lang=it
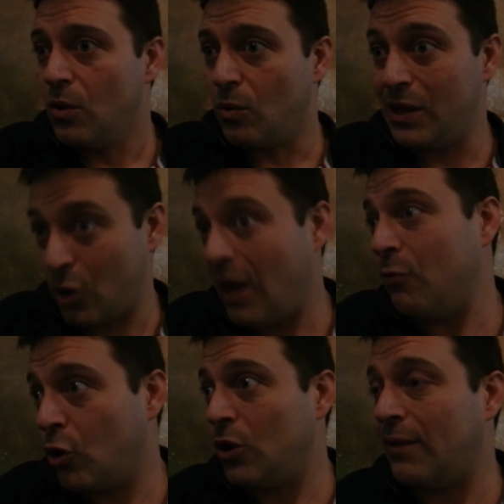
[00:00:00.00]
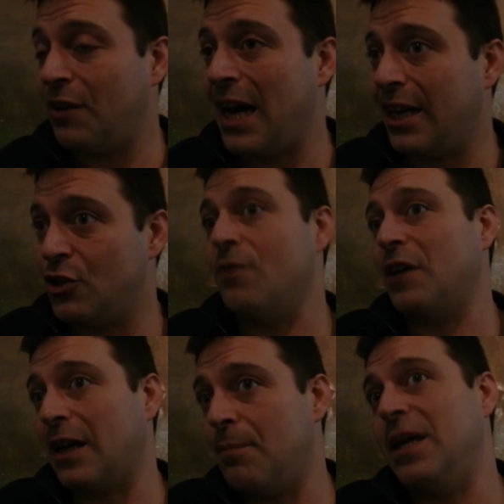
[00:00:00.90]
questo lavoro da fare, cioè
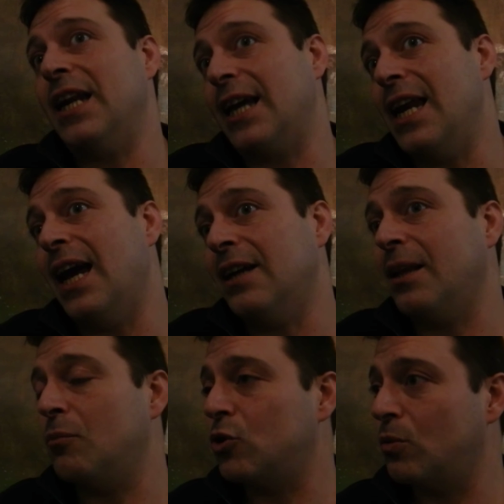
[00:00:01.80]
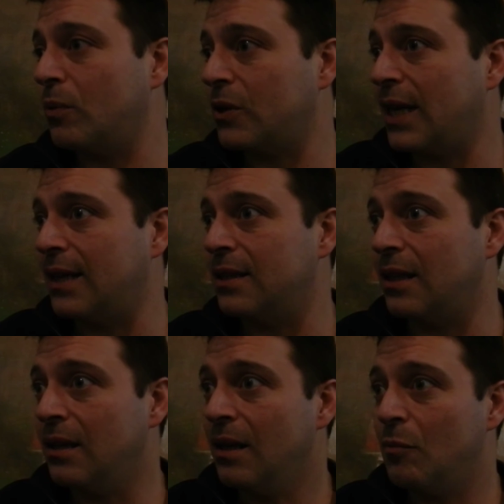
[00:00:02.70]
far capire che l'arte è molto
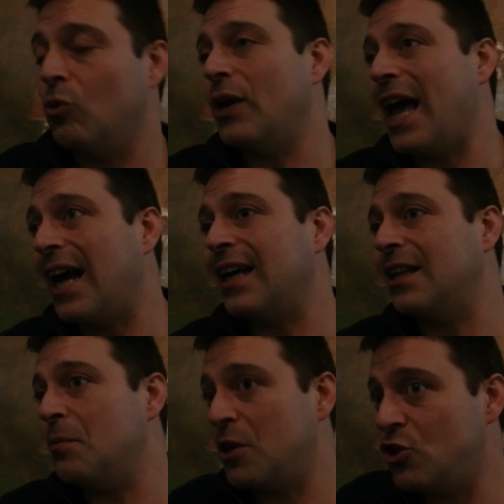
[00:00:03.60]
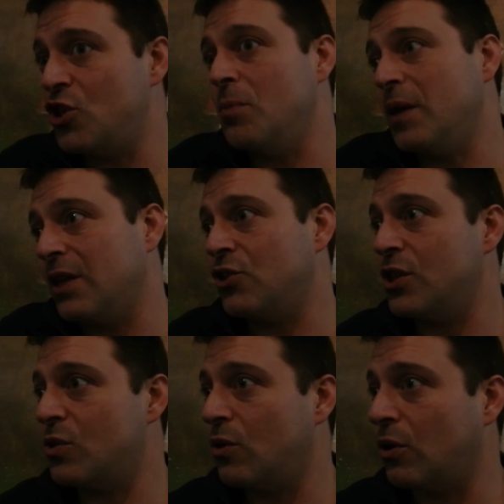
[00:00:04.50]
importante pure anche dei principi che ci
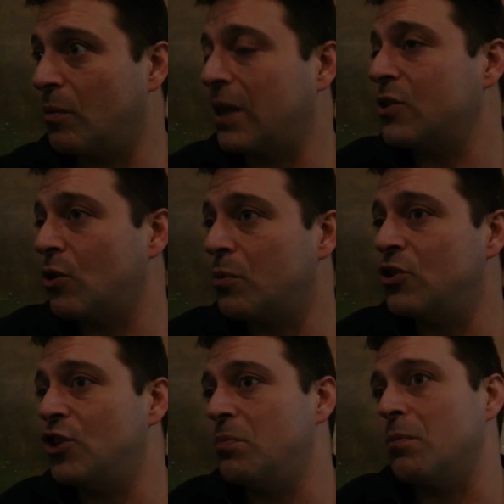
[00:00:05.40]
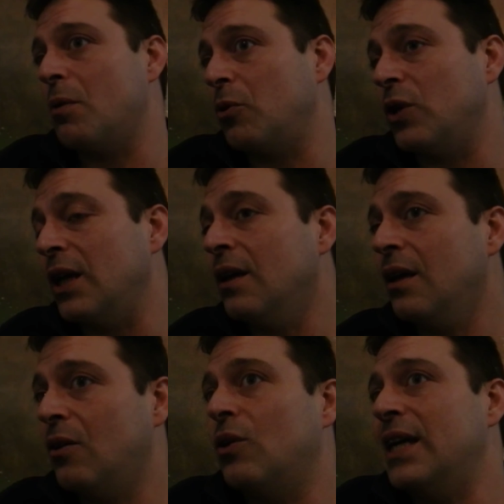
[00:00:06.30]
sono, perché sono principi proprio di
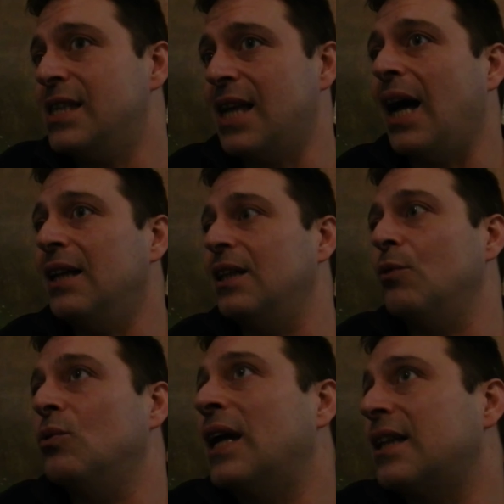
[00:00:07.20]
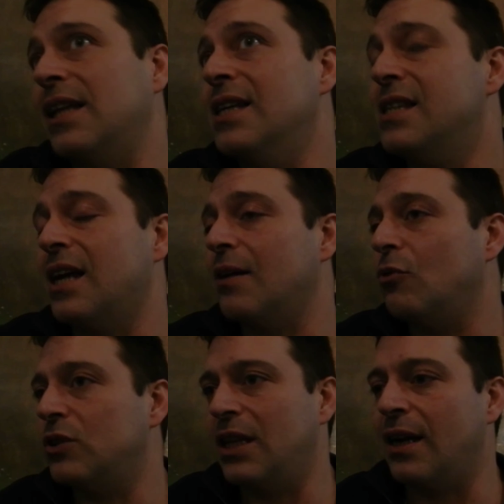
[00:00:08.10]
onestà di un artista che
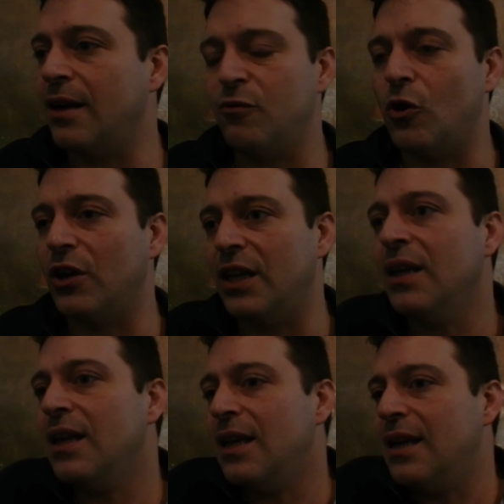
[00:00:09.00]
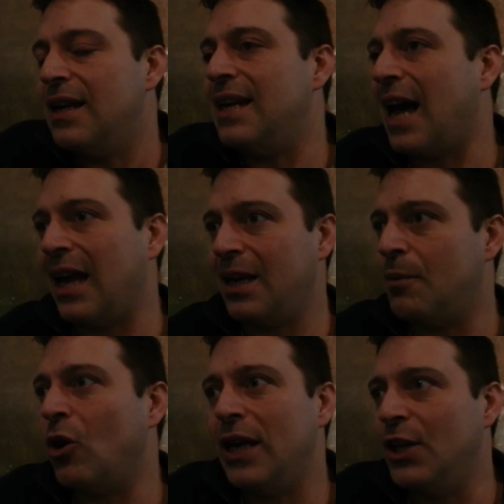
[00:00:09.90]
vuol tirare fuori
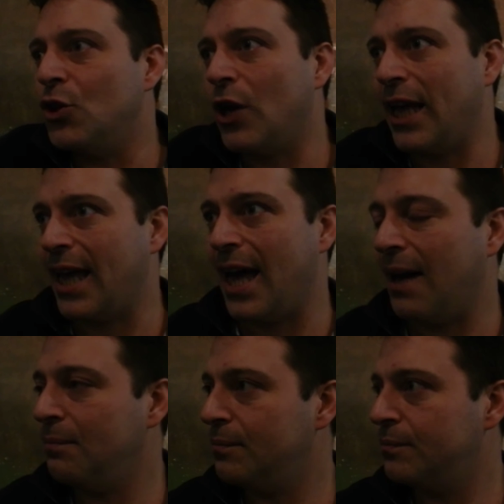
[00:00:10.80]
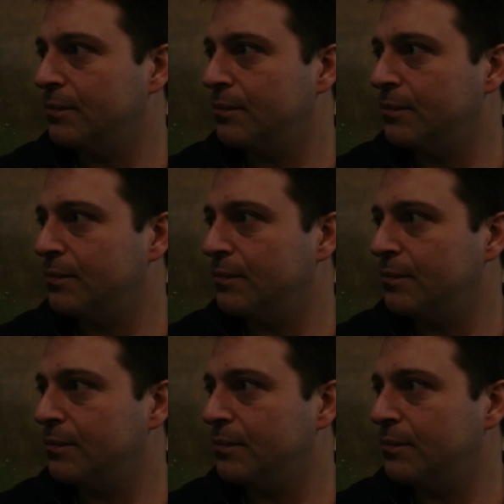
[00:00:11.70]
l'anima o l'indone che ha.